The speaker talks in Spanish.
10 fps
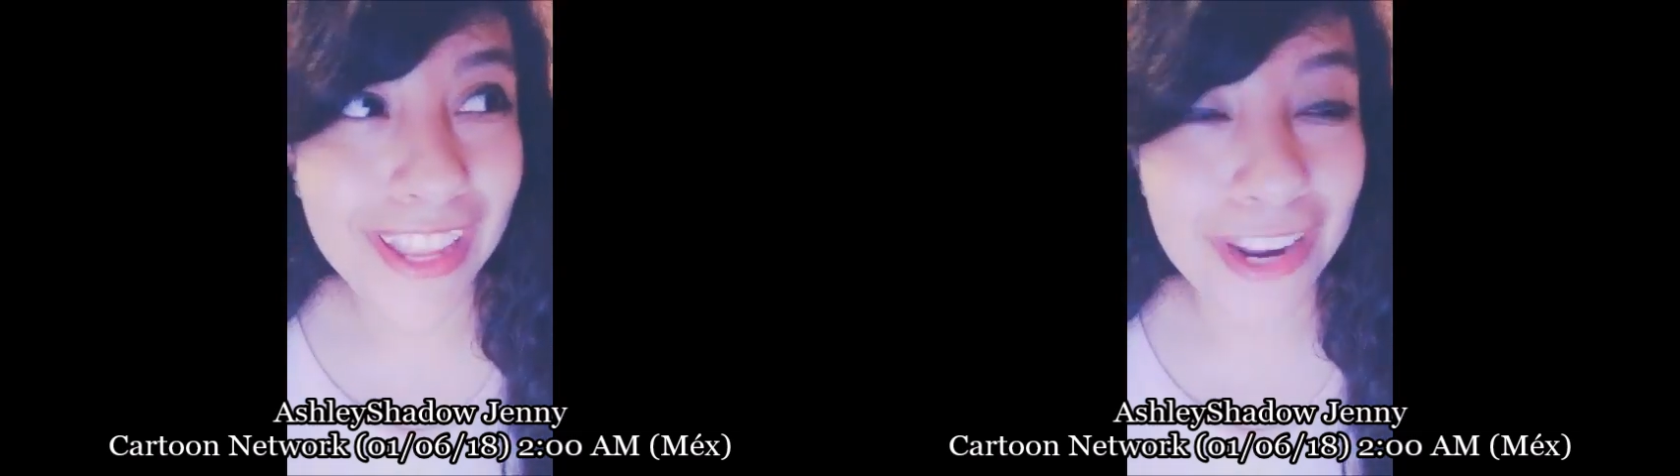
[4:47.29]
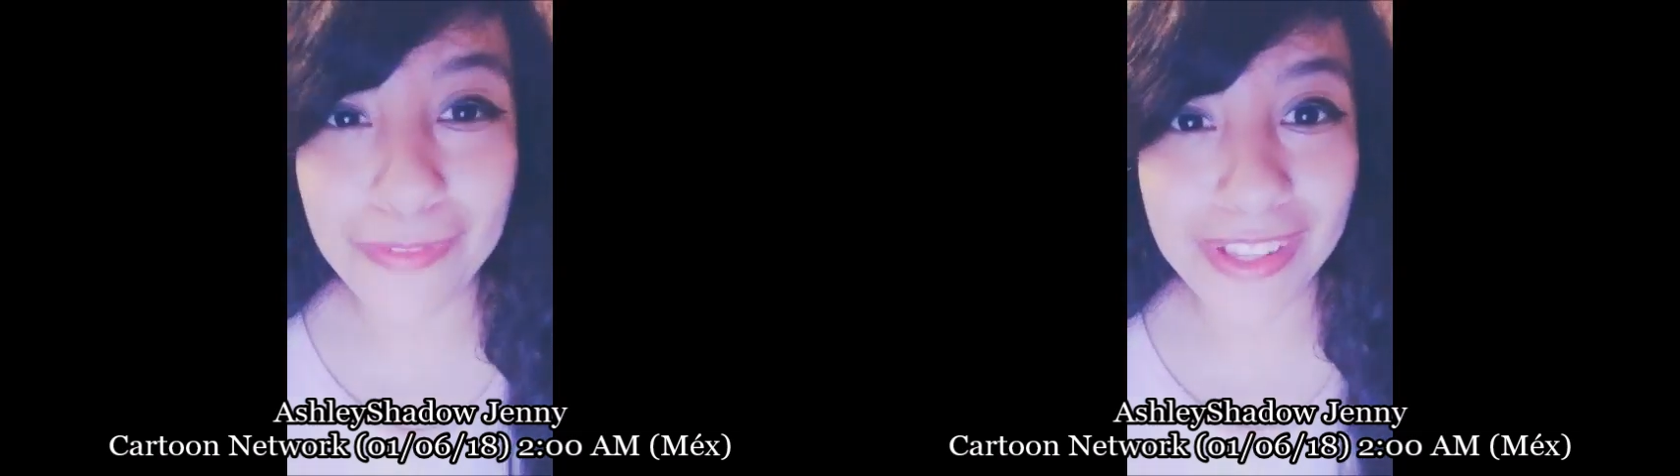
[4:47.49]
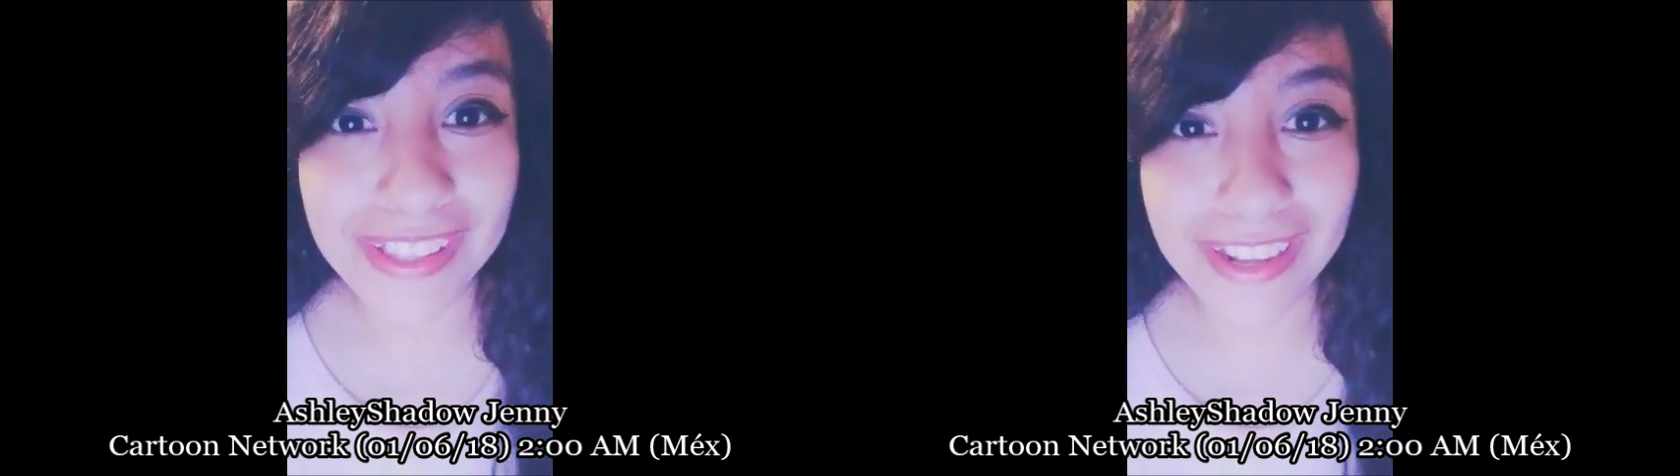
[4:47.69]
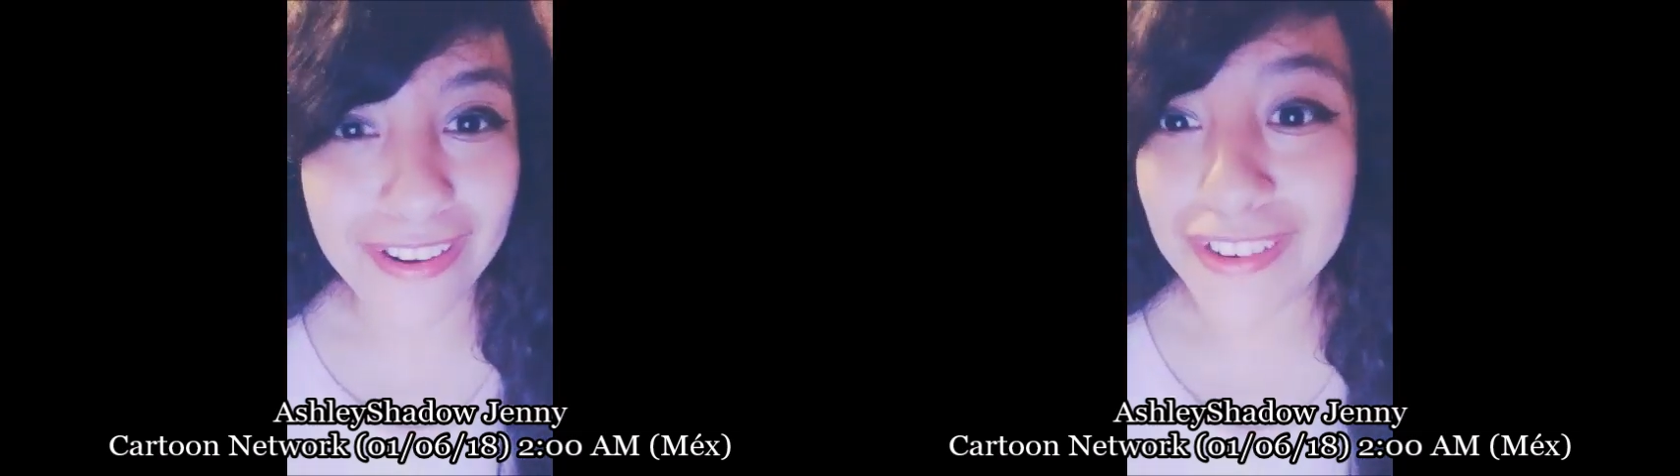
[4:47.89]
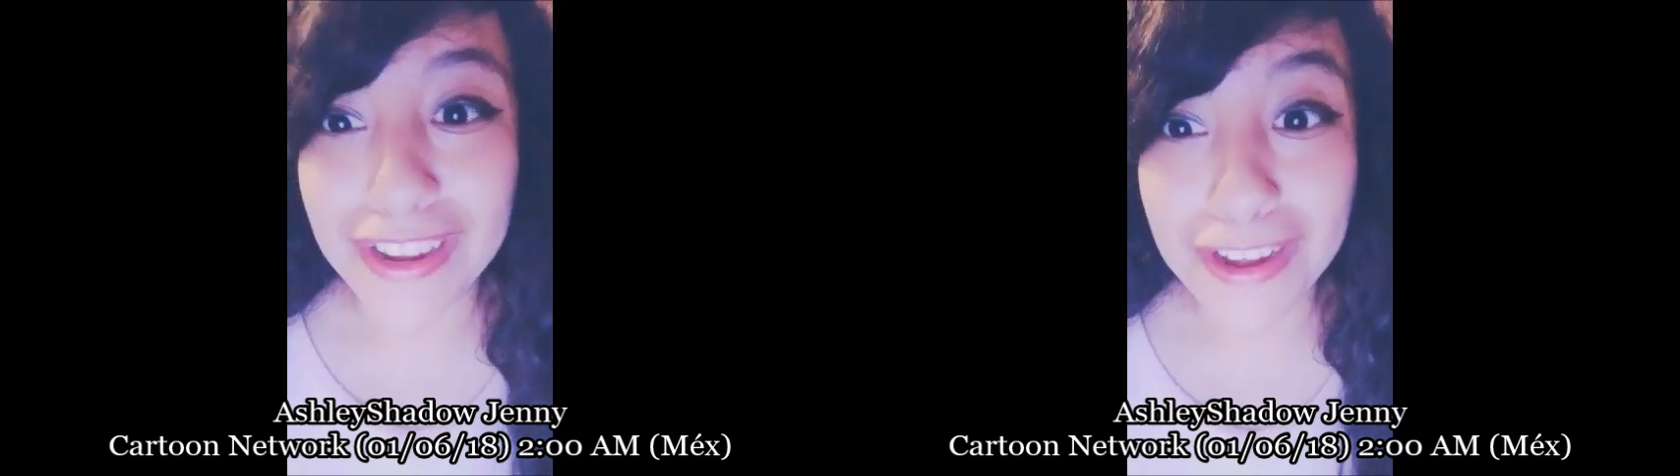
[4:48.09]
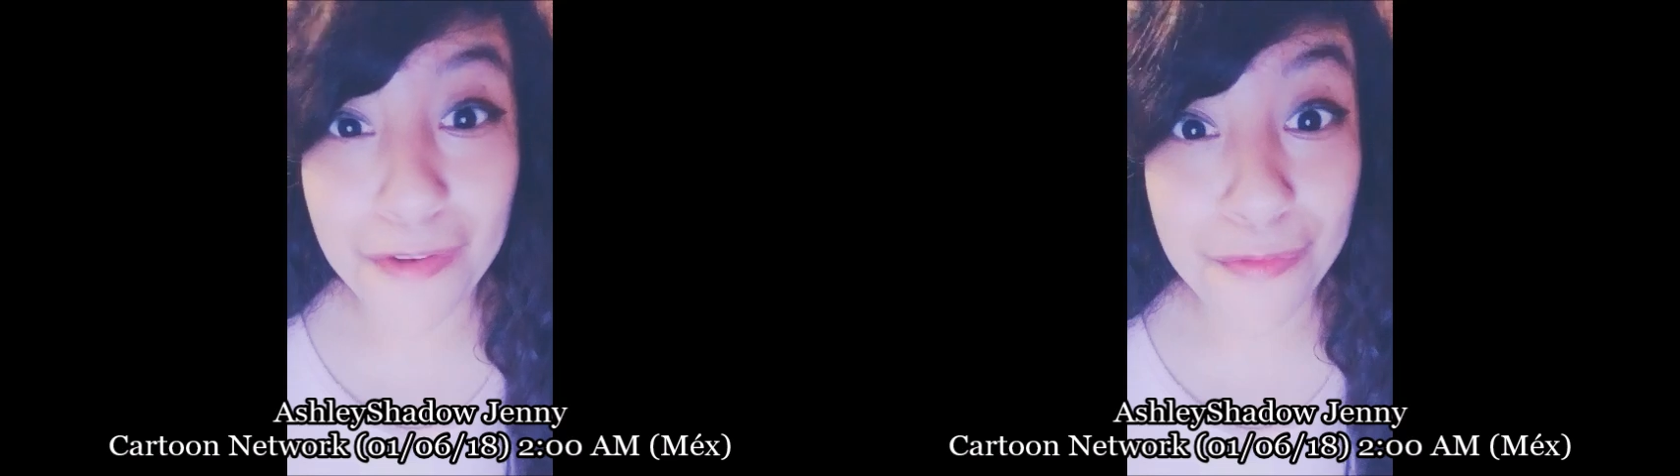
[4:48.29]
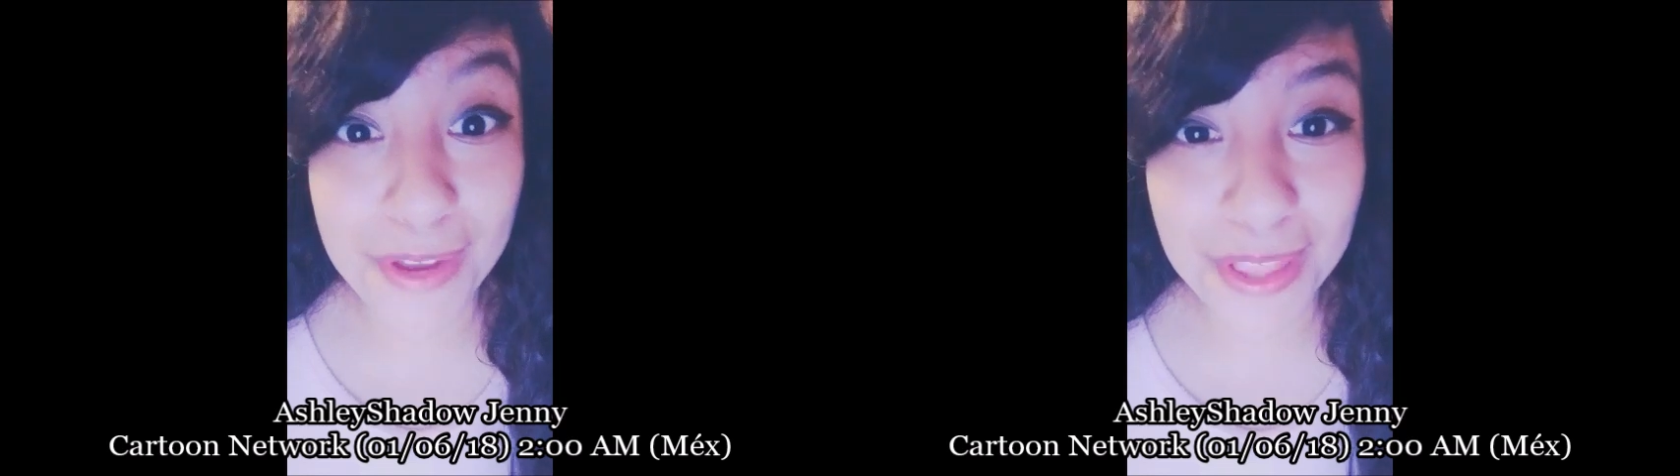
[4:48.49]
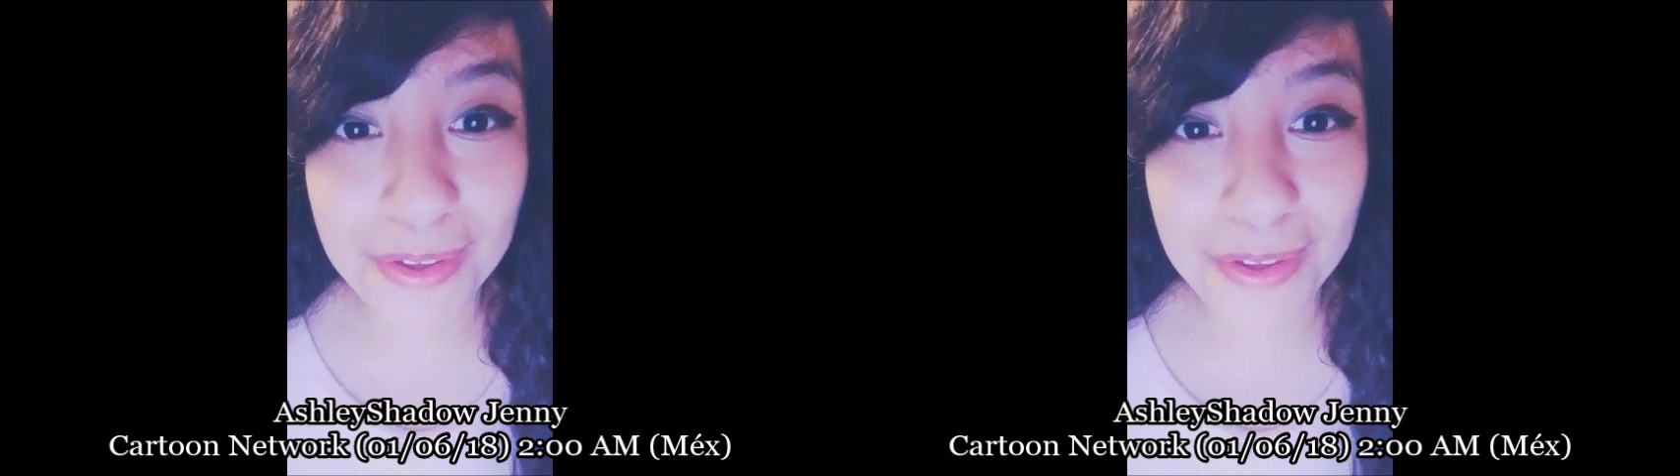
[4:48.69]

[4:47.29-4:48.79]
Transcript: de repente roncaba muy